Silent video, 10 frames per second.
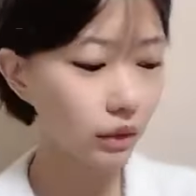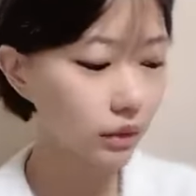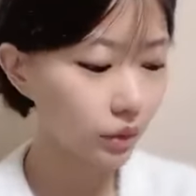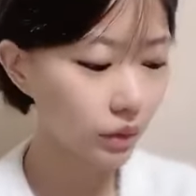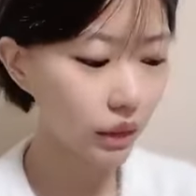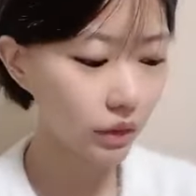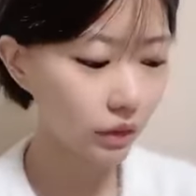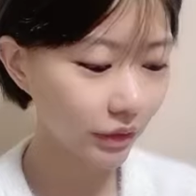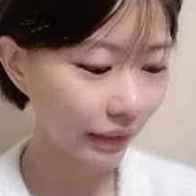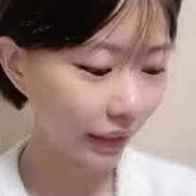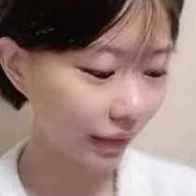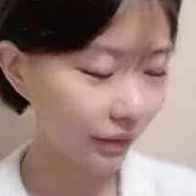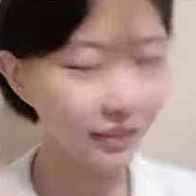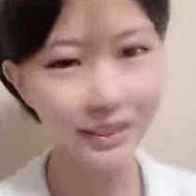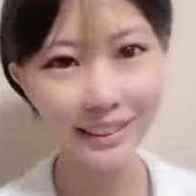そう算数しながら
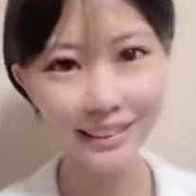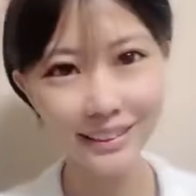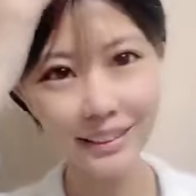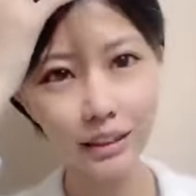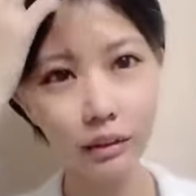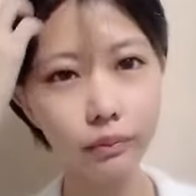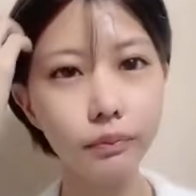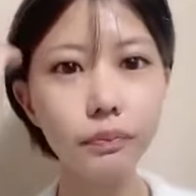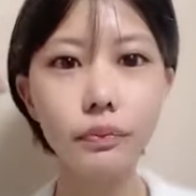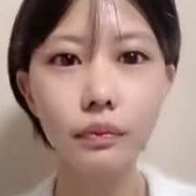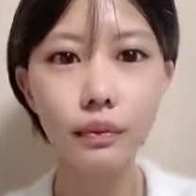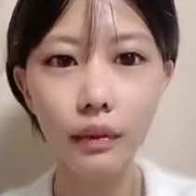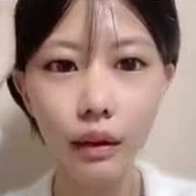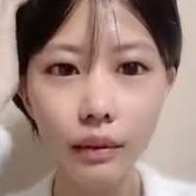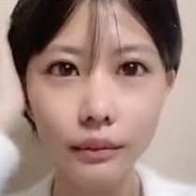のステージでし
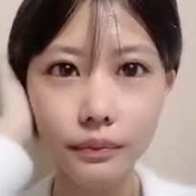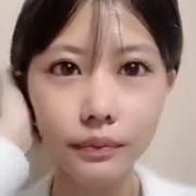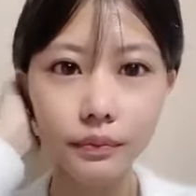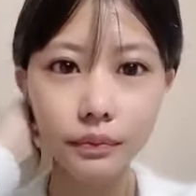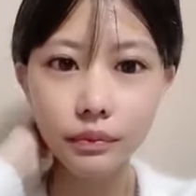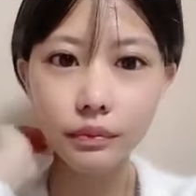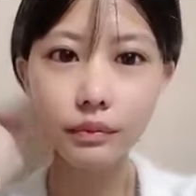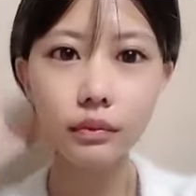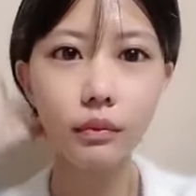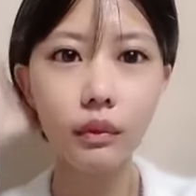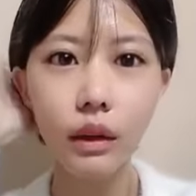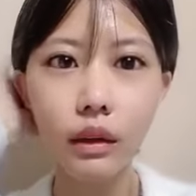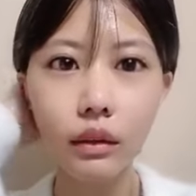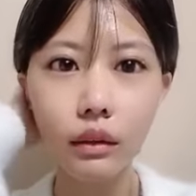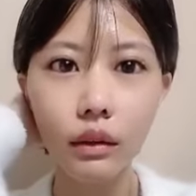たっ
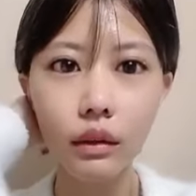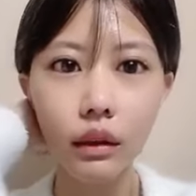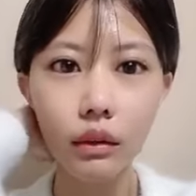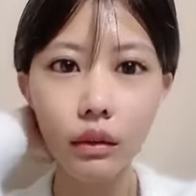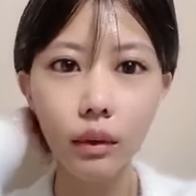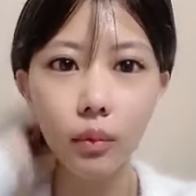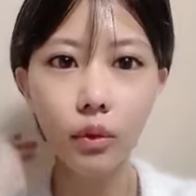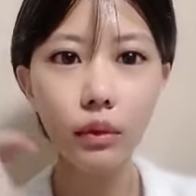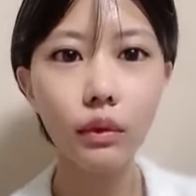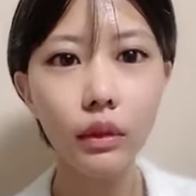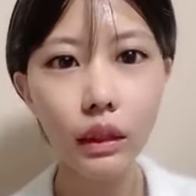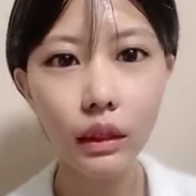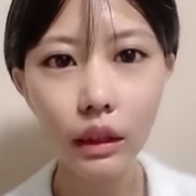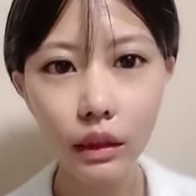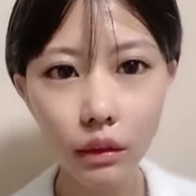て言っても大
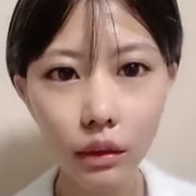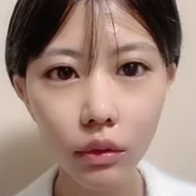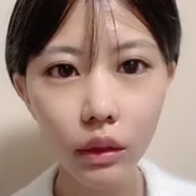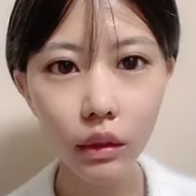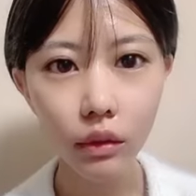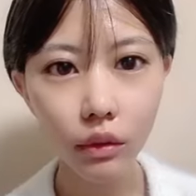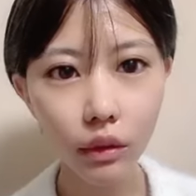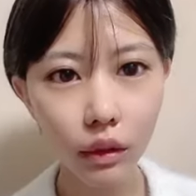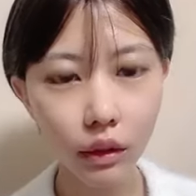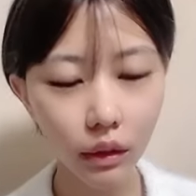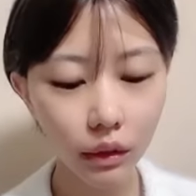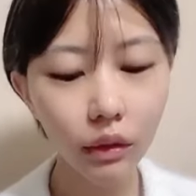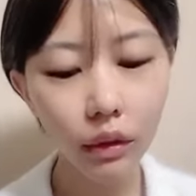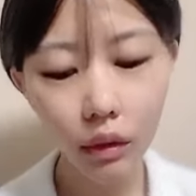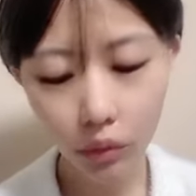体やったことある曲やからいけ
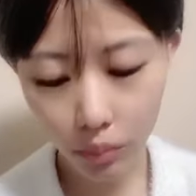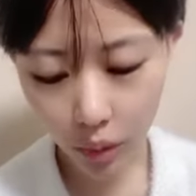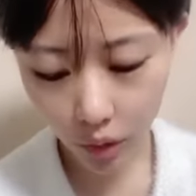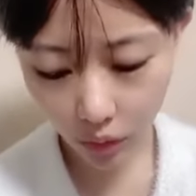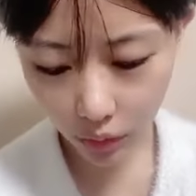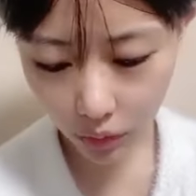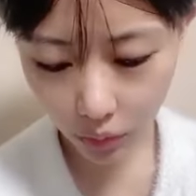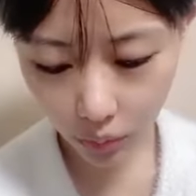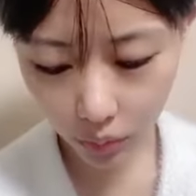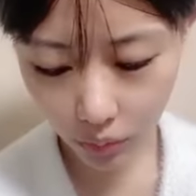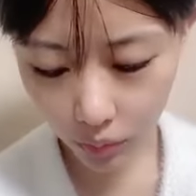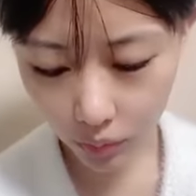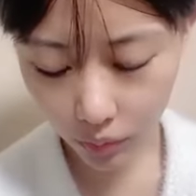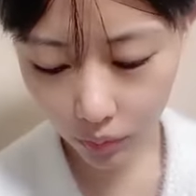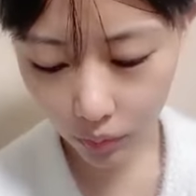るやろまあねそう
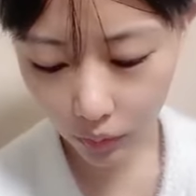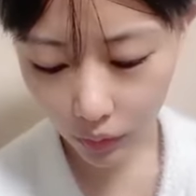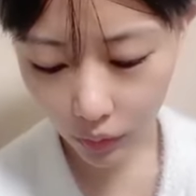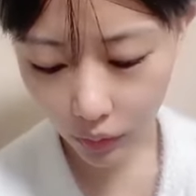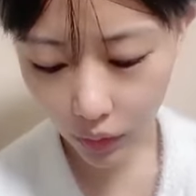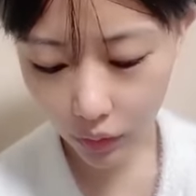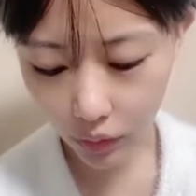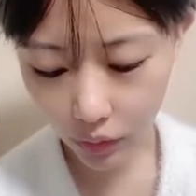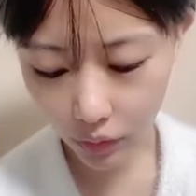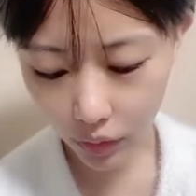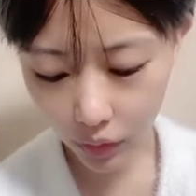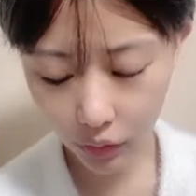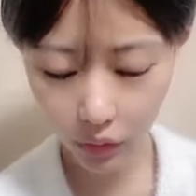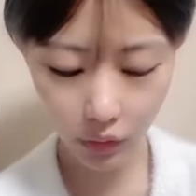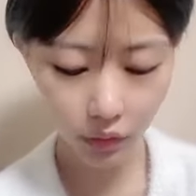感覚で
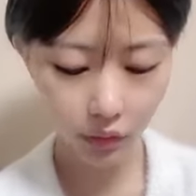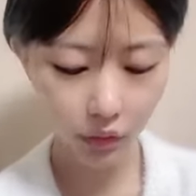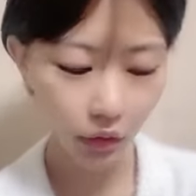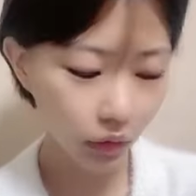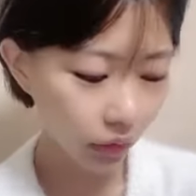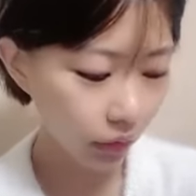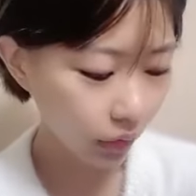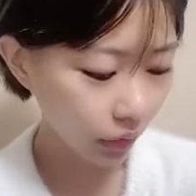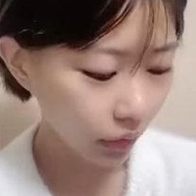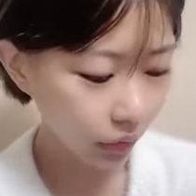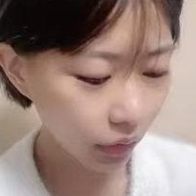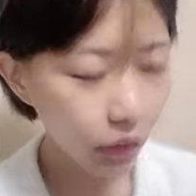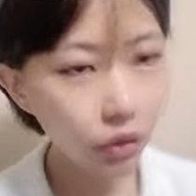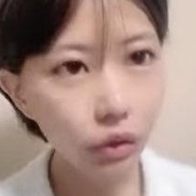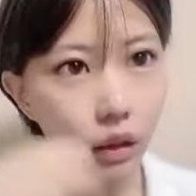感
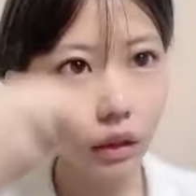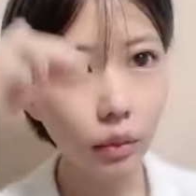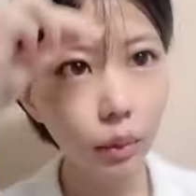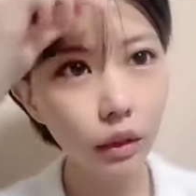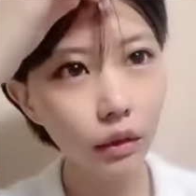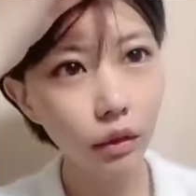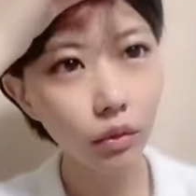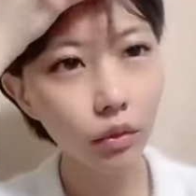覚でいきましたよ